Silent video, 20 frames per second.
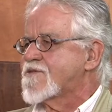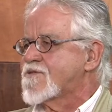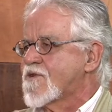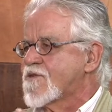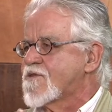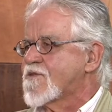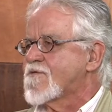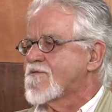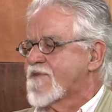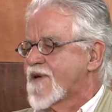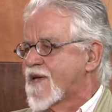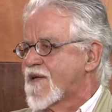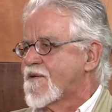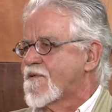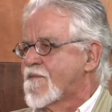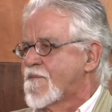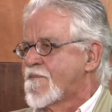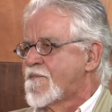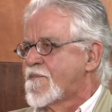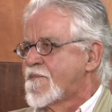de onde eu venho.
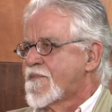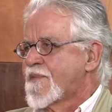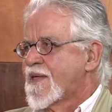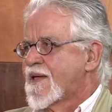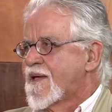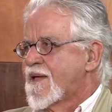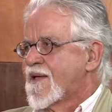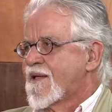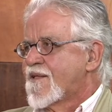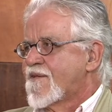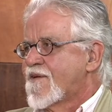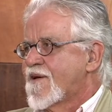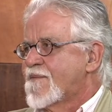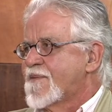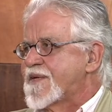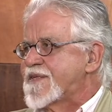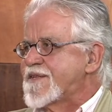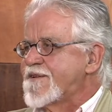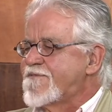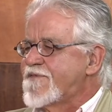Né?
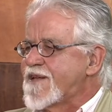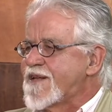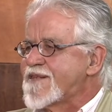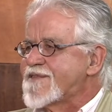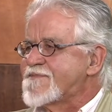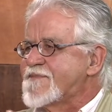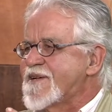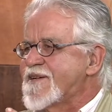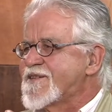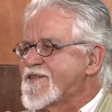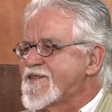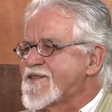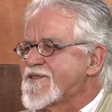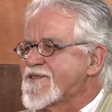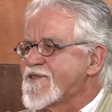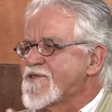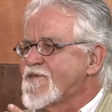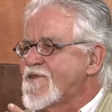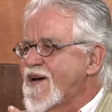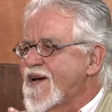Mas, infelizmente,
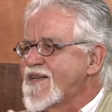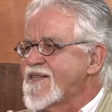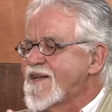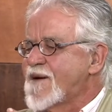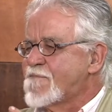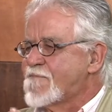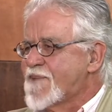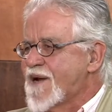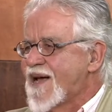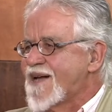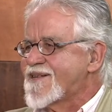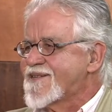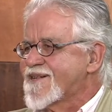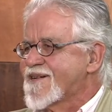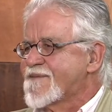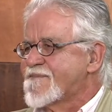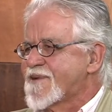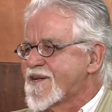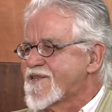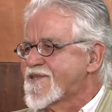isso não é ainda a
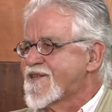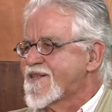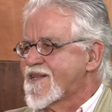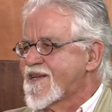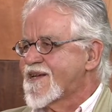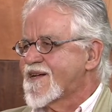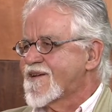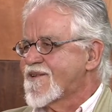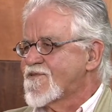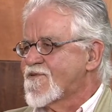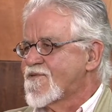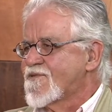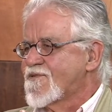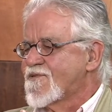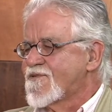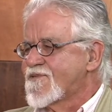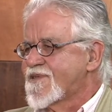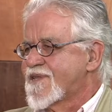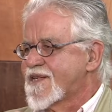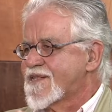prática brasileira no,
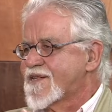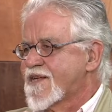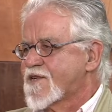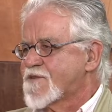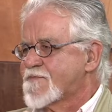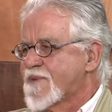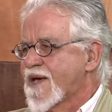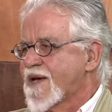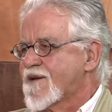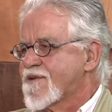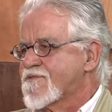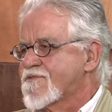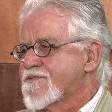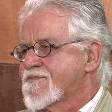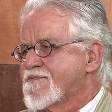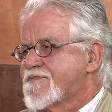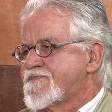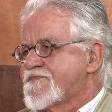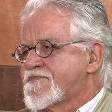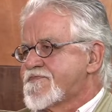nesse aspecto.
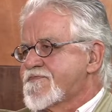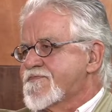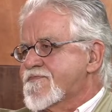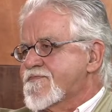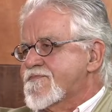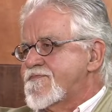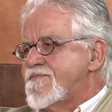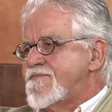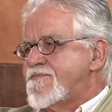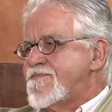Professor,